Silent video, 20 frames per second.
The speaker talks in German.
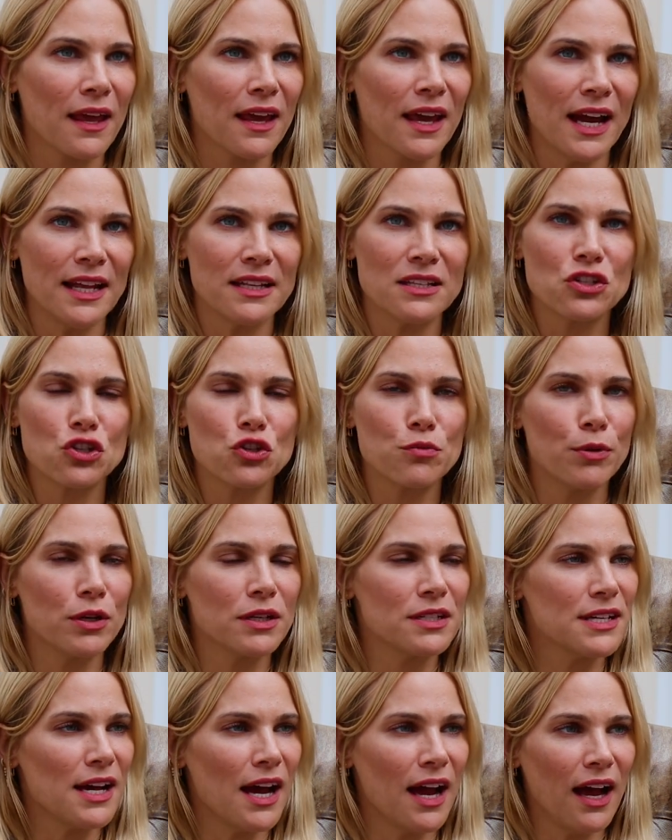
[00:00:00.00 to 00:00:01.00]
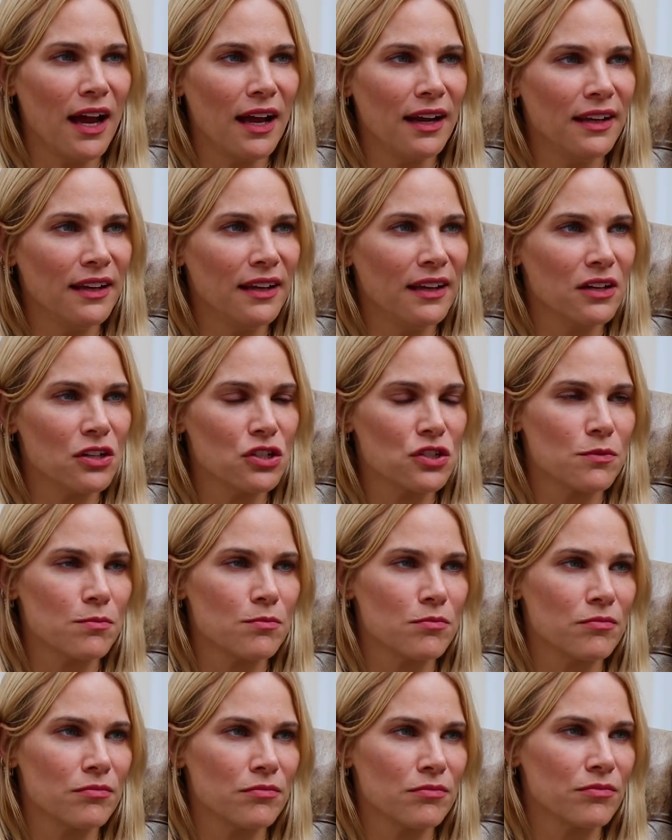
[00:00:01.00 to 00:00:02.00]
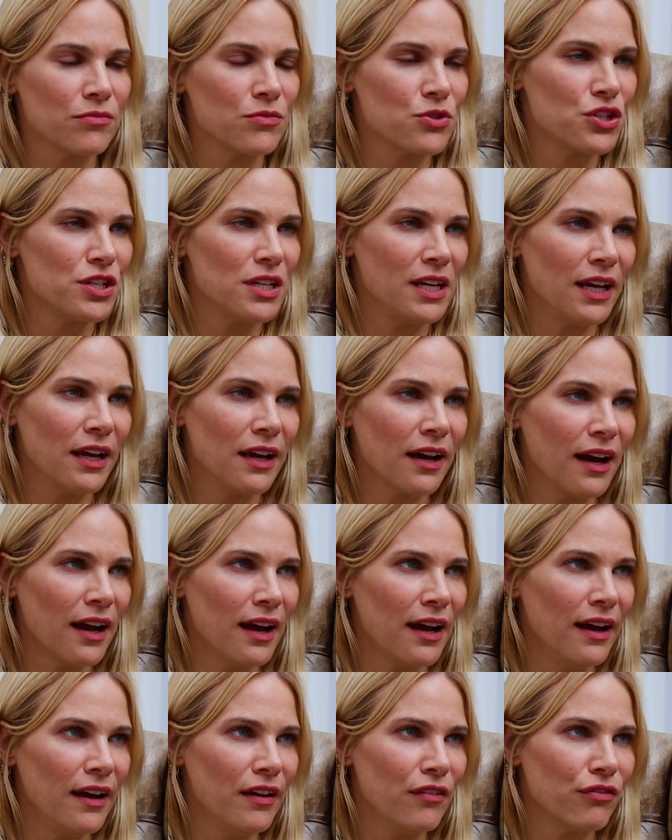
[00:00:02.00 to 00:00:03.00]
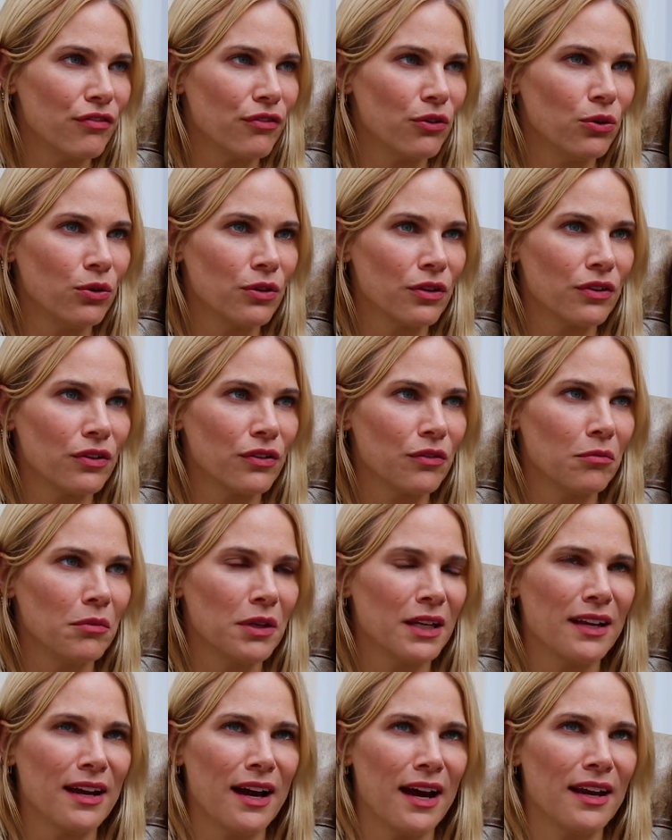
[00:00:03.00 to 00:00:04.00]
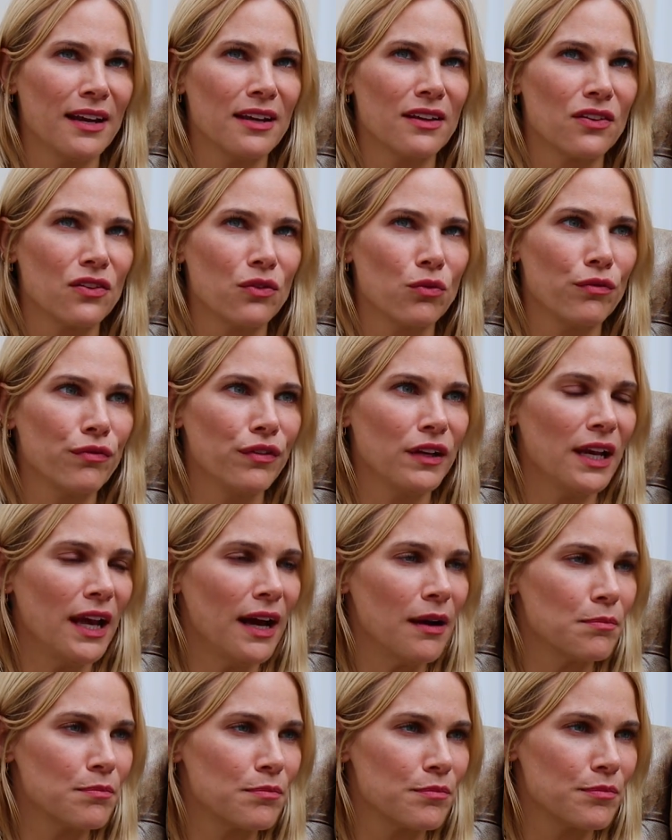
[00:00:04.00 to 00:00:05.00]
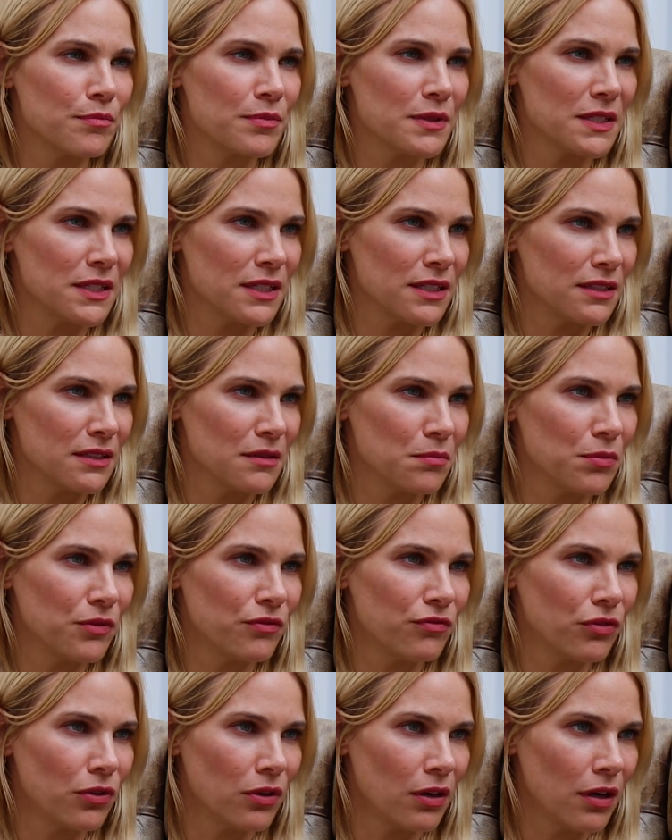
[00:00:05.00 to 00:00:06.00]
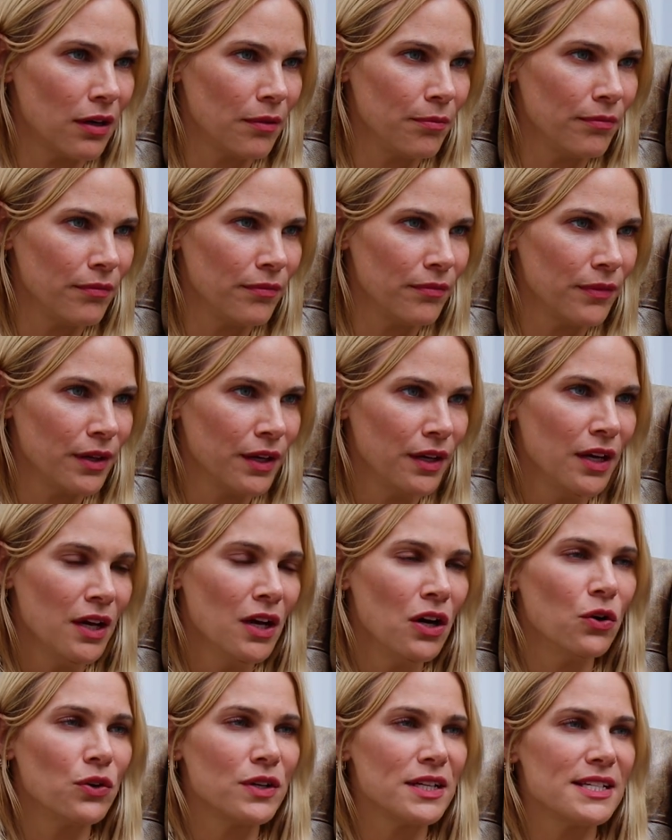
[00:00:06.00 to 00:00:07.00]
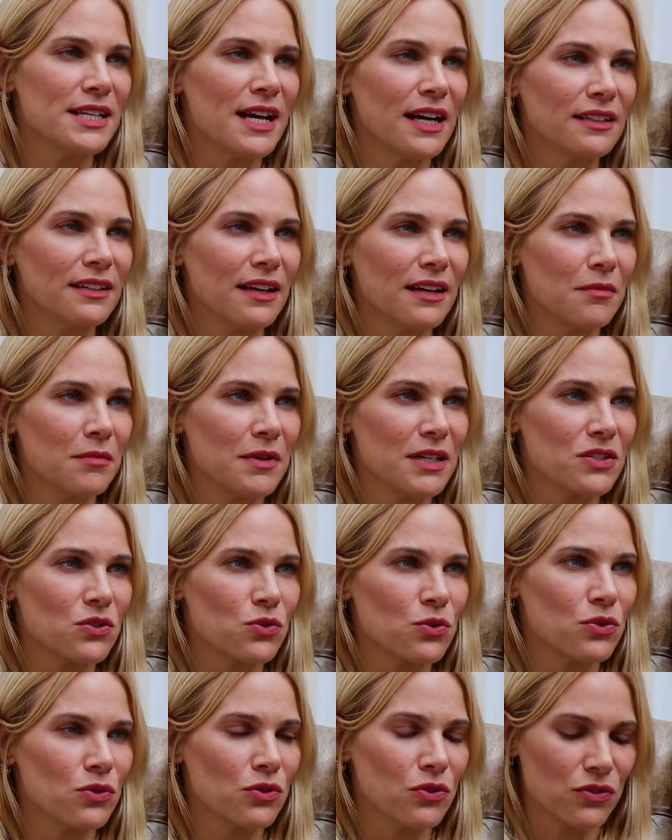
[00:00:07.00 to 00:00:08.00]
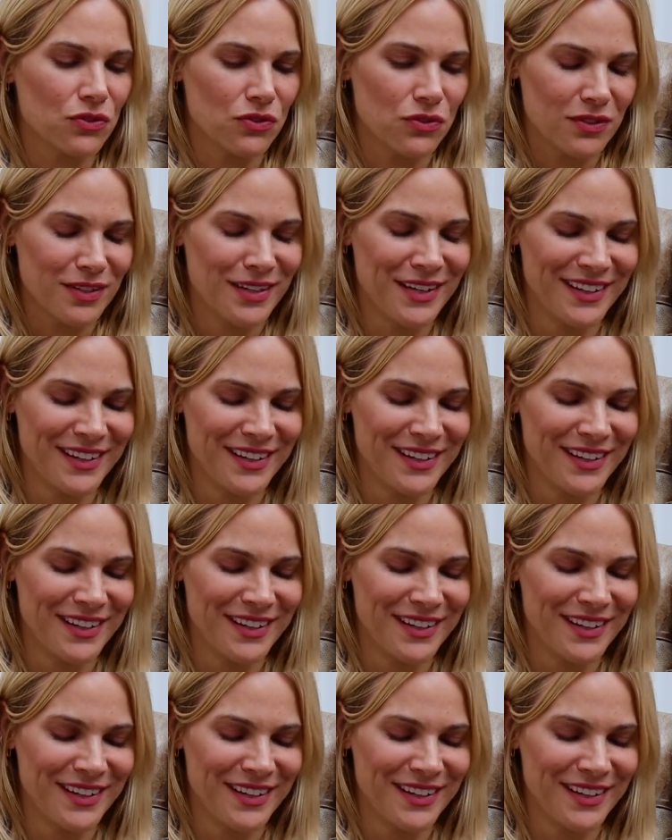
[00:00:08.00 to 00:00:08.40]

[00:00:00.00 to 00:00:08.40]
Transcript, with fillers: ganz spontan eher aus dem Stegreif und mit gar nicht so viel ab Absicht beworben. Und ich sage dann immer so,